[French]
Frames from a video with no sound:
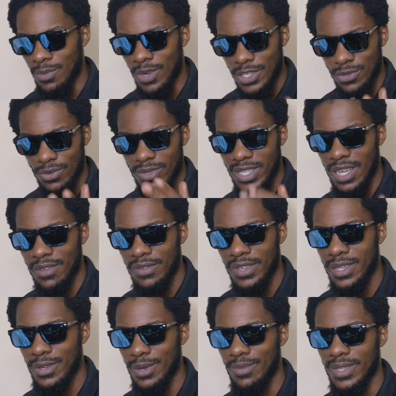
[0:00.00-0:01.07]
Et moi, je vous
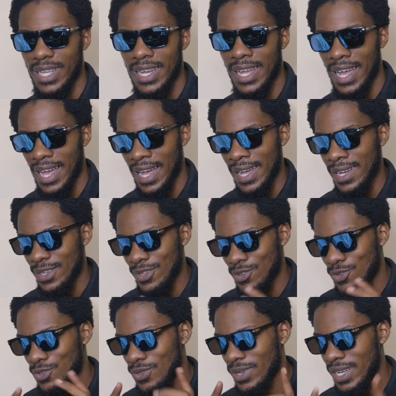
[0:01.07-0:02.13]
invite comme ça là, à
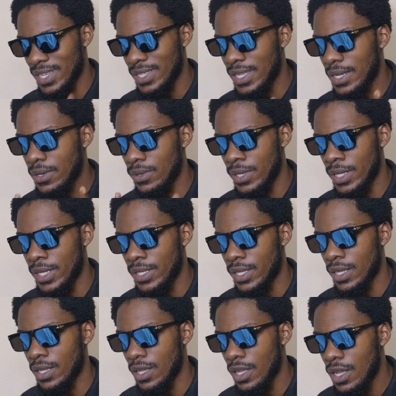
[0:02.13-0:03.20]
toujours rester
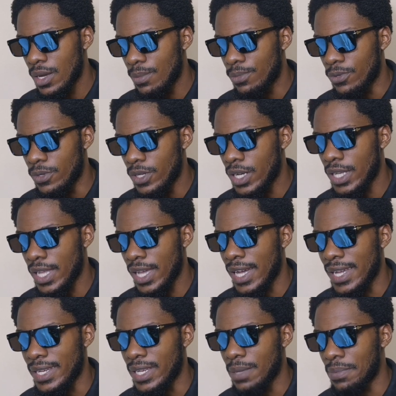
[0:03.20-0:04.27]
connecté pour ne rien
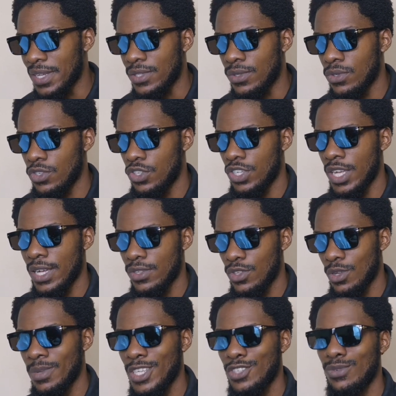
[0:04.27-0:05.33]
rater. Parce que chaque
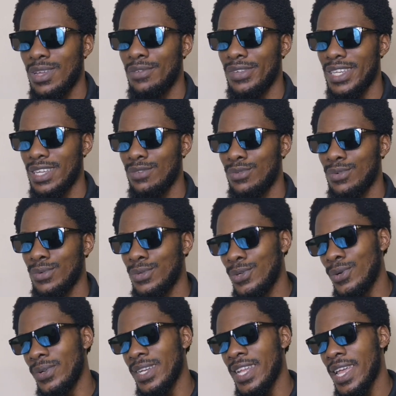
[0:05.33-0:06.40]
semaine, je vais venir vous
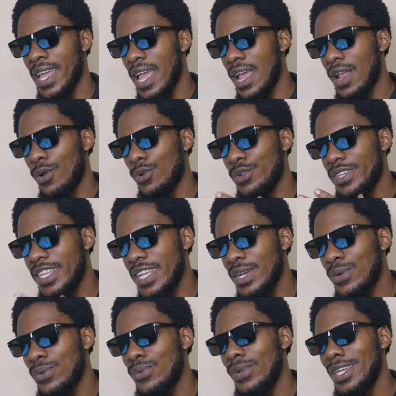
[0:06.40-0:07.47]
donner le
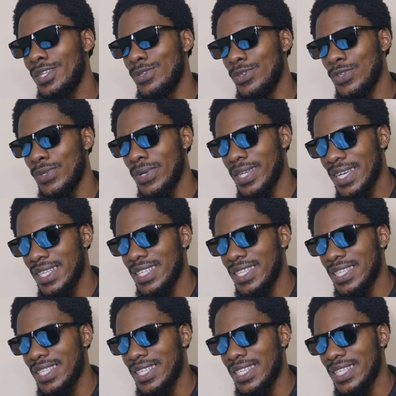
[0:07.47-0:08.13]
déroulé du jeu.